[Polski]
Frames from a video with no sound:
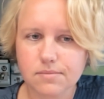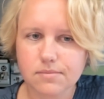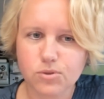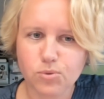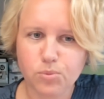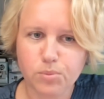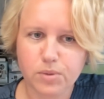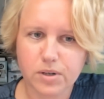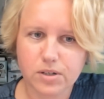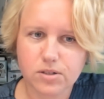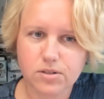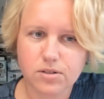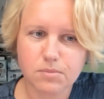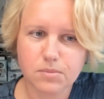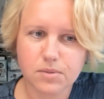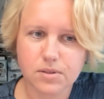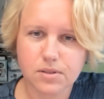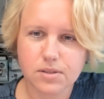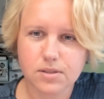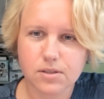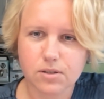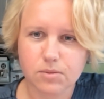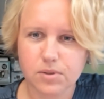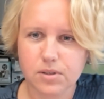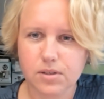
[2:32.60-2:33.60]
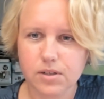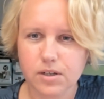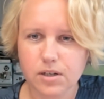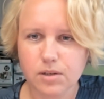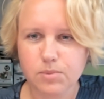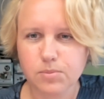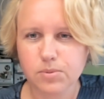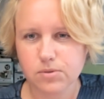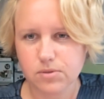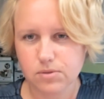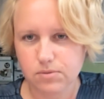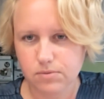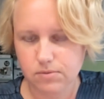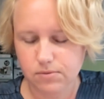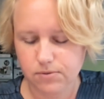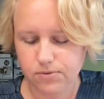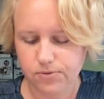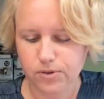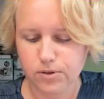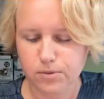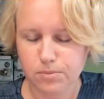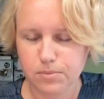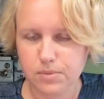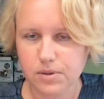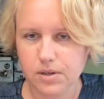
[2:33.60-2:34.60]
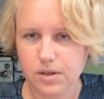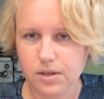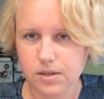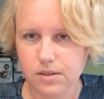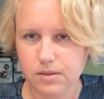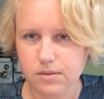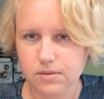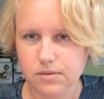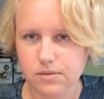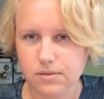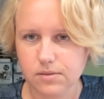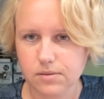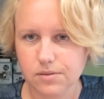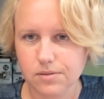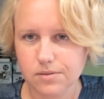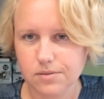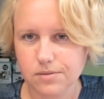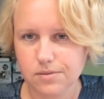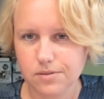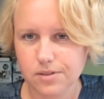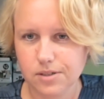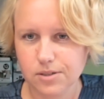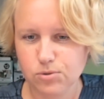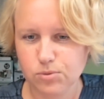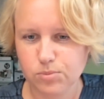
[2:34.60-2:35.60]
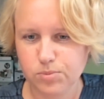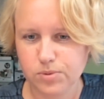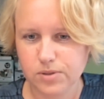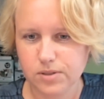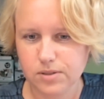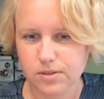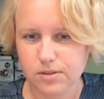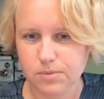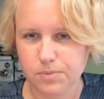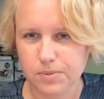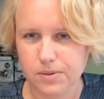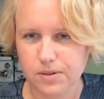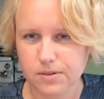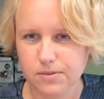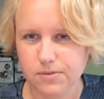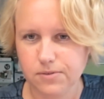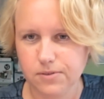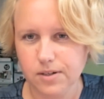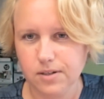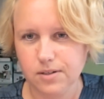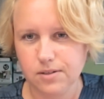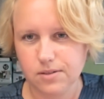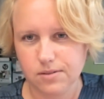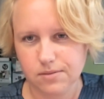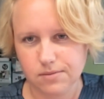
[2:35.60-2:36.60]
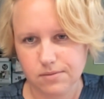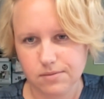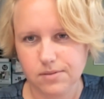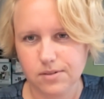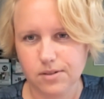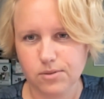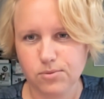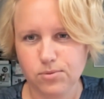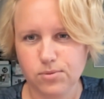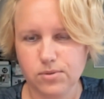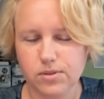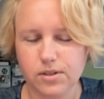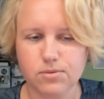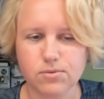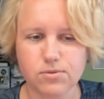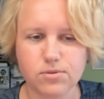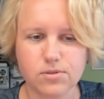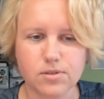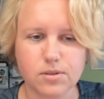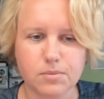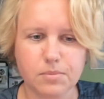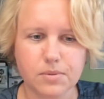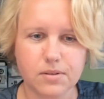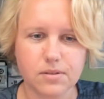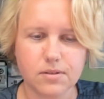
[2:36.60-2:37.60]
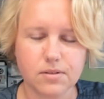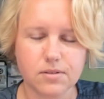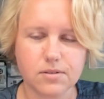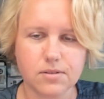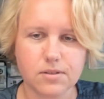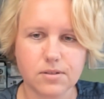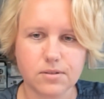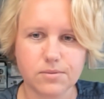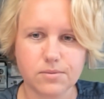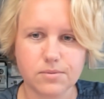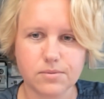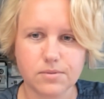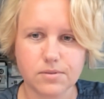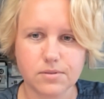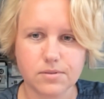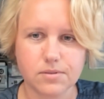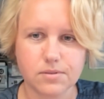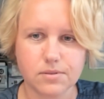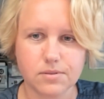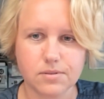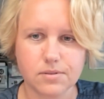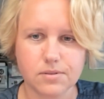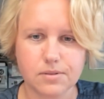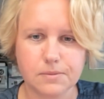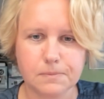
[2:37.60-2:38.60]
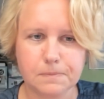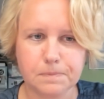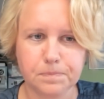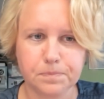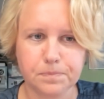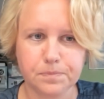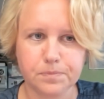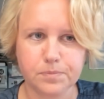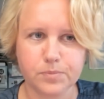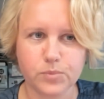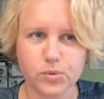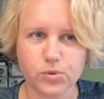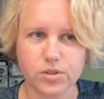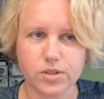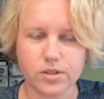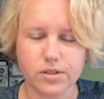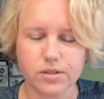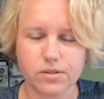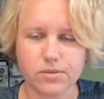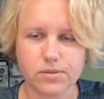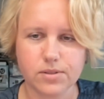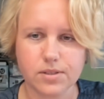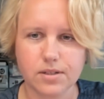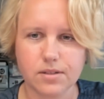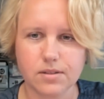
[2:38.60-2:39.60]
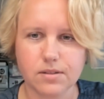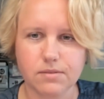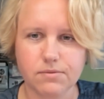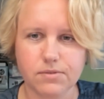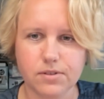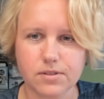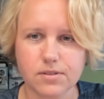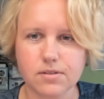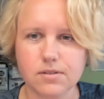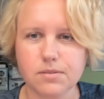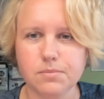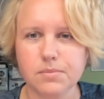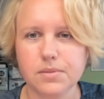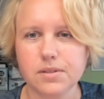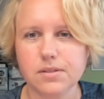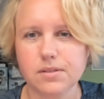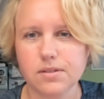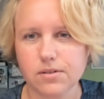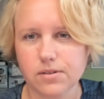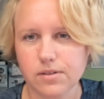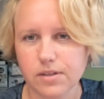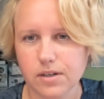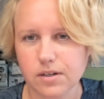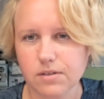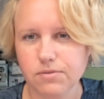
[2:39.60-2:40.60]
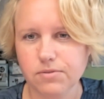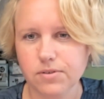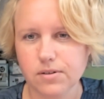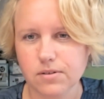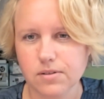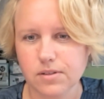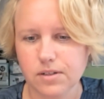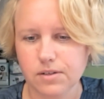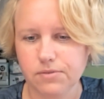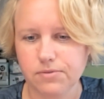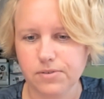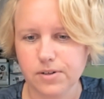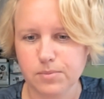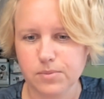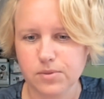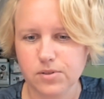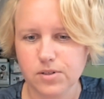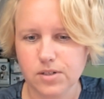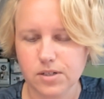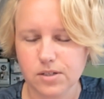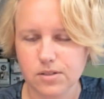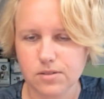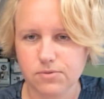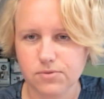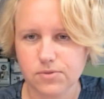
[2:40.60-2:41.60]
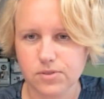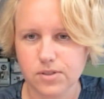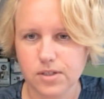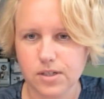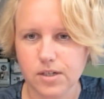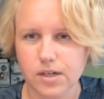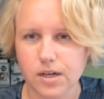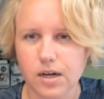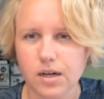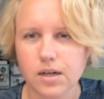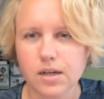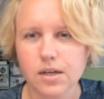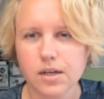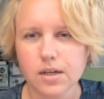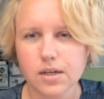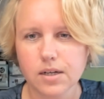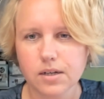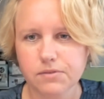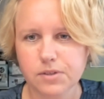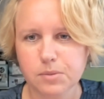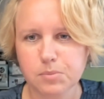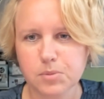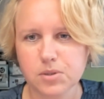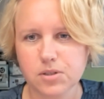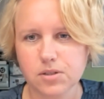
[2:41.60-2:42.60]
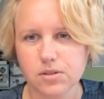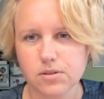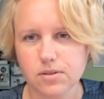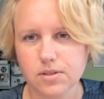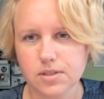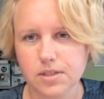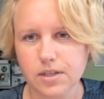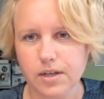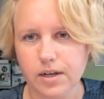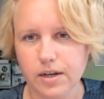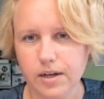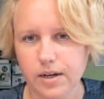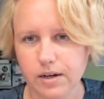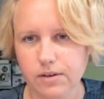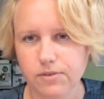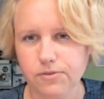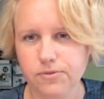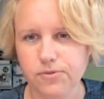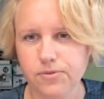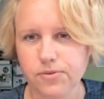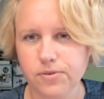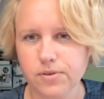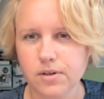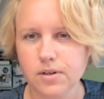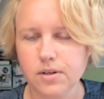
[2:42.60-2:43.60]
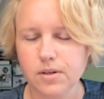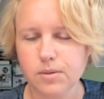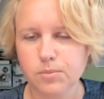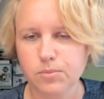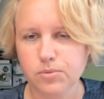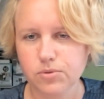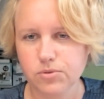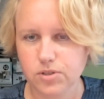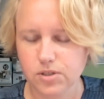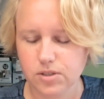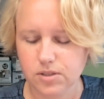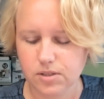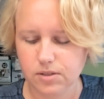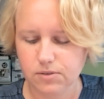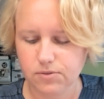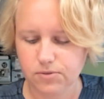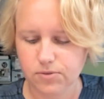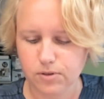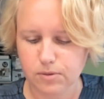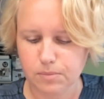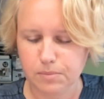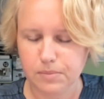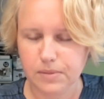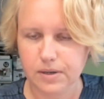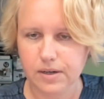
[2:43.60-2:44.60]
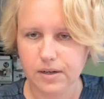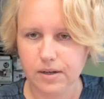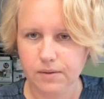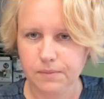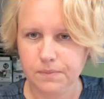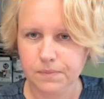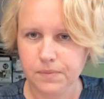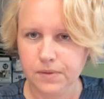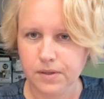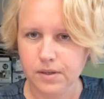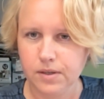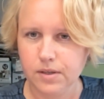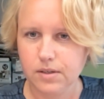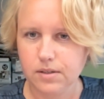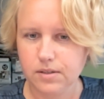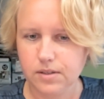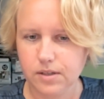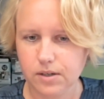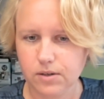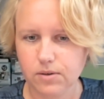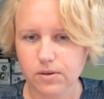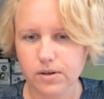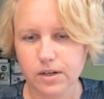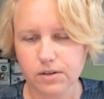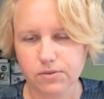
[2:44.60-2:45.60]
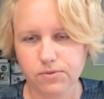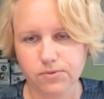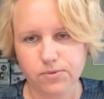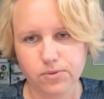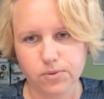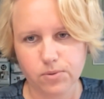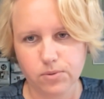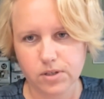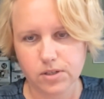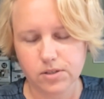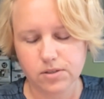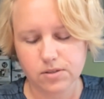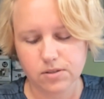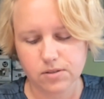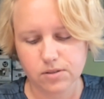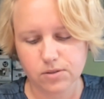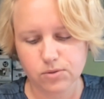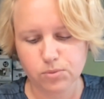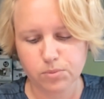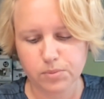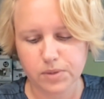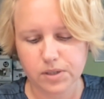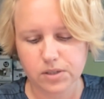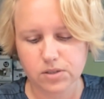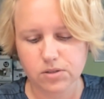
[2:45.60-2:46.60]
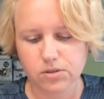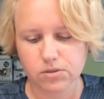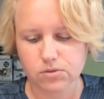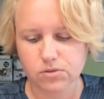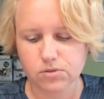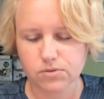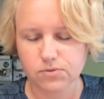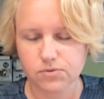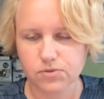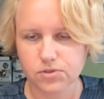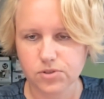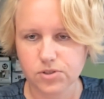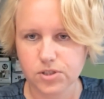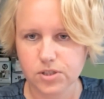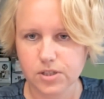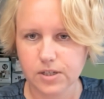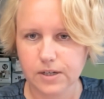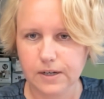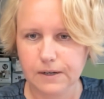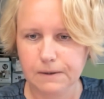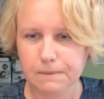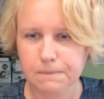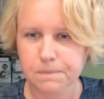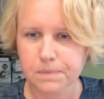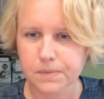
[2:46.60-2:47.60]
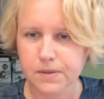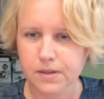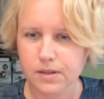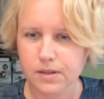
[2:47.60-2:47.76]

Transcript: tłumaczymy sobie, tak, bo forma y, czasu present perfect, ja tutaj już nie będę się może rozgadywać na temat tego, jak wygląda forma czasownika. Wiemy, że to jest have plus trzecia forma. Tego have w ogóle się nie tłumaczę oczywiście.